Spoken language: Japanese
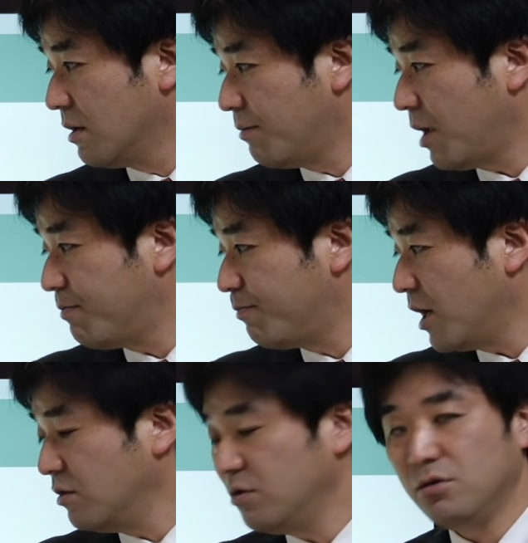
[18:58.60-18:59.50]

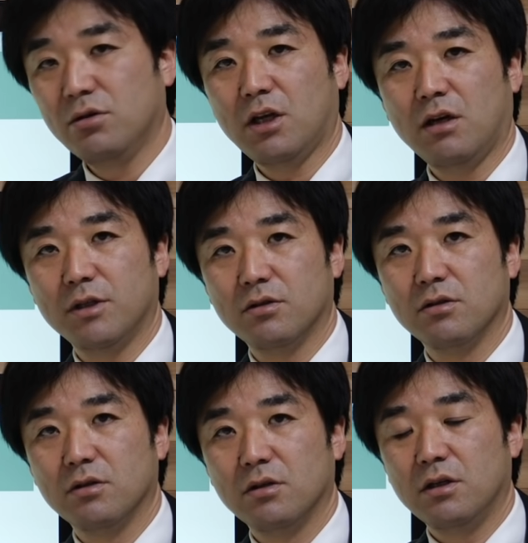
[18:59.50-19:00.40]

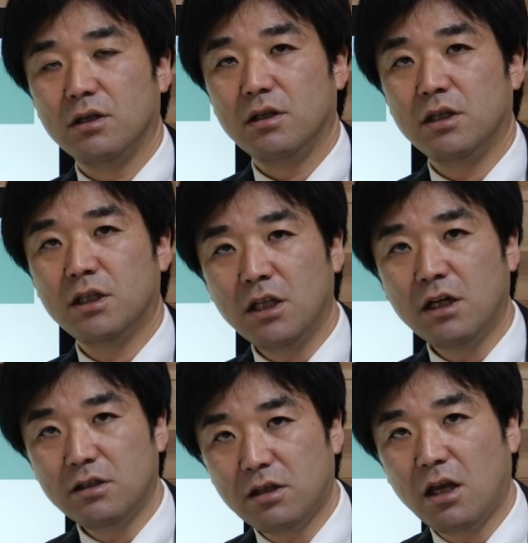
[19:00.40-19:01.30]
ペッパーフードサービス。いき
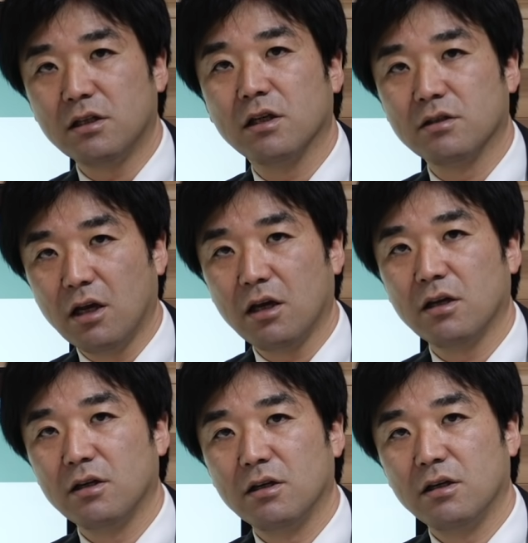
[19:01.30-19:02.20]
なりステーキです
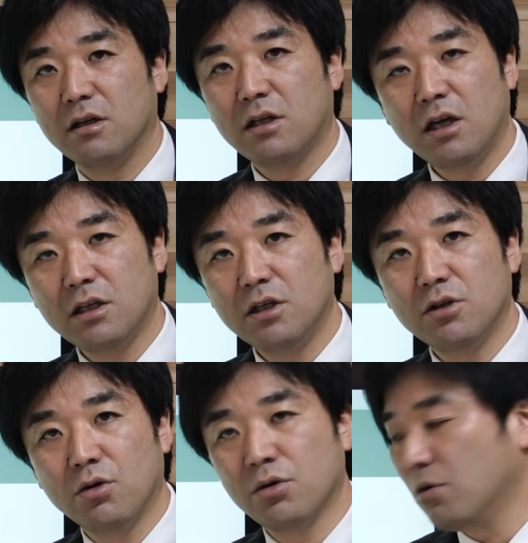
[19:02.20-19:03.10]
ね。え最
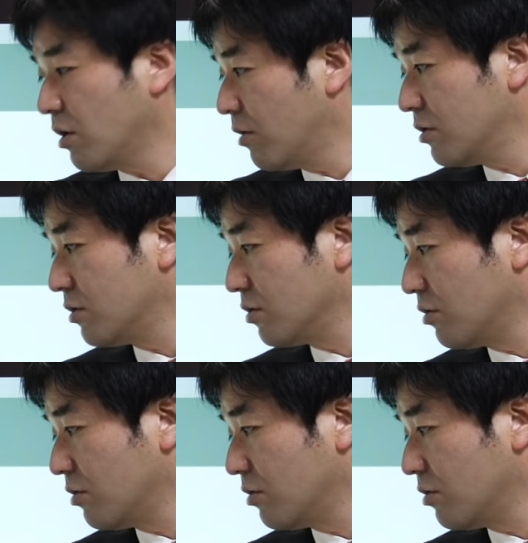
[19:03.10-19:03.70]
近業況が悪いと言